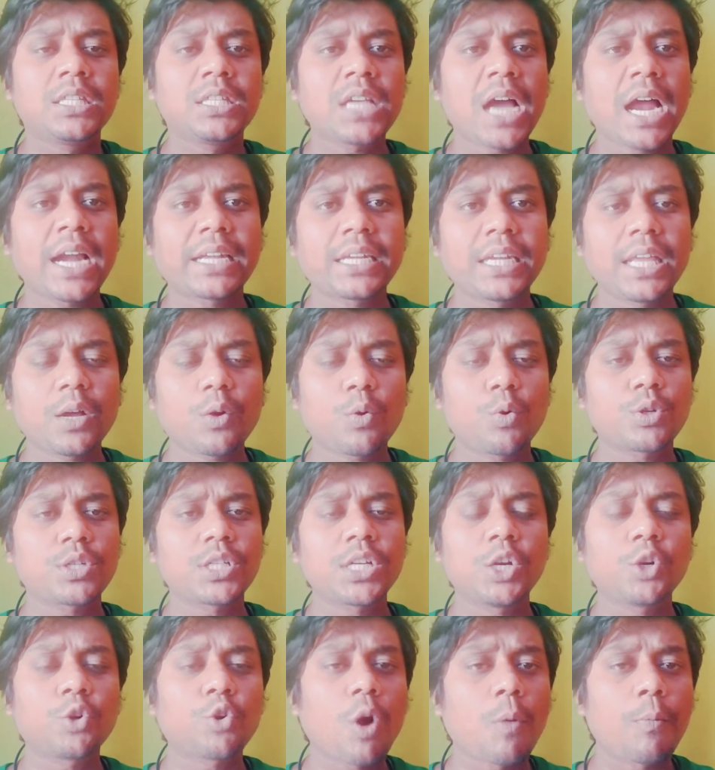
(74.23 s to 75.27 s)
চারটে
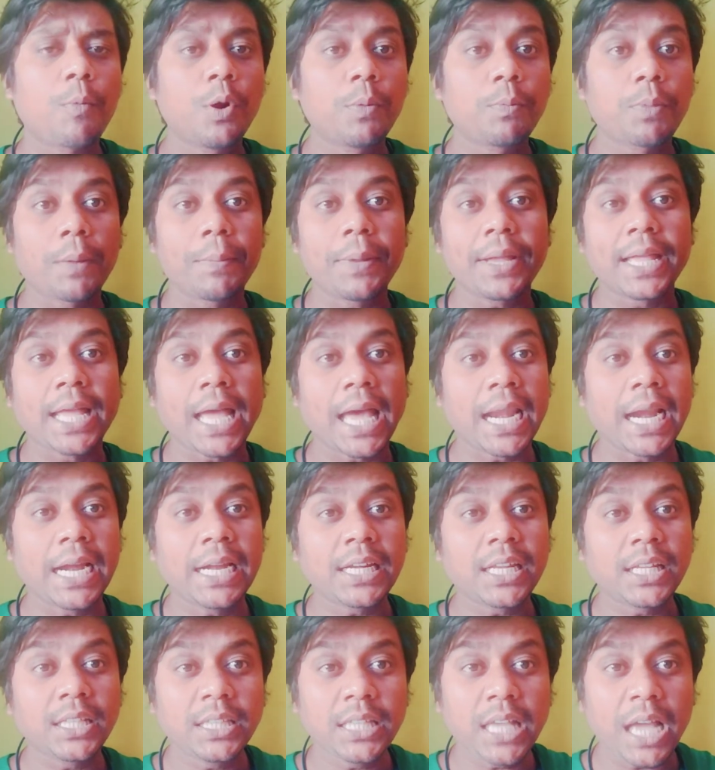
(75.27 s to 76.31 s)
কোশ্চেন কমন পাবে
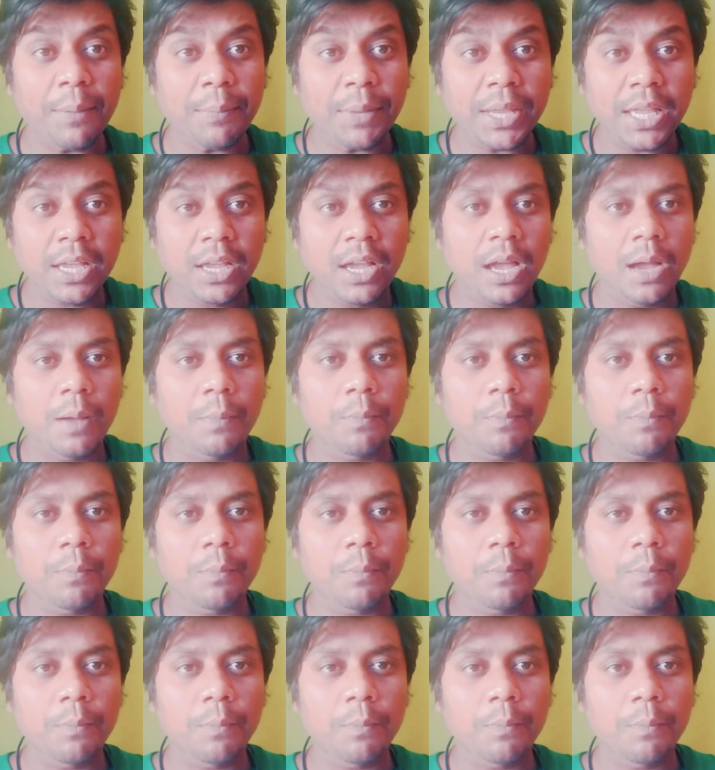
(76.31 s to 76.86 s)
গ্যারান্টি দিয়ে আমি